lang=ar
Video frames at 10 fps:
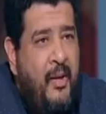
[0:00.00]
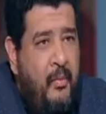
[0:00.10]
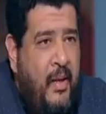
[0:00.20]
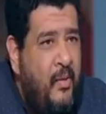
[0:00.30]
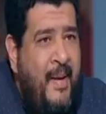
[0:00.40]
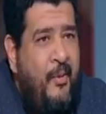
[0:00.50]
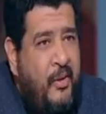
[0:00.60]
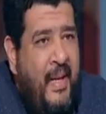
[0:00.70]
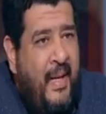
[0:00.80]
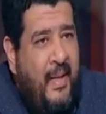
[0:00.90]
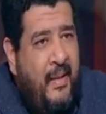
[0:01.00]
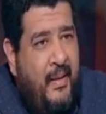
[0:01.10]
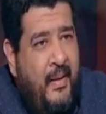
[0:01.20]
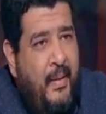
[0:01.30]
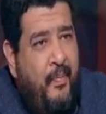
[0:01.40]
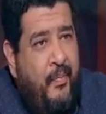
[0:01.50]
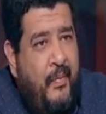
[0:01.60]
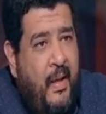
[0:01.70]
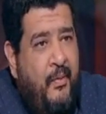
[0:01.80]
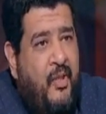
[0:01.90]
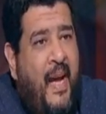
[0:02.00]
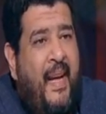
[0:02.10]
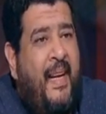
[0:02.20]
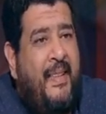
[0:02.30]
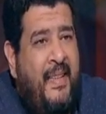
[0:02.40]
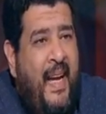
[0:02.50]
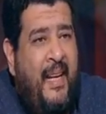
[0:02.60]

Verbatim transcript: ما زي ما قلت لك ما انا عارف مفيش حد عارف بكره هيكون حد إيه.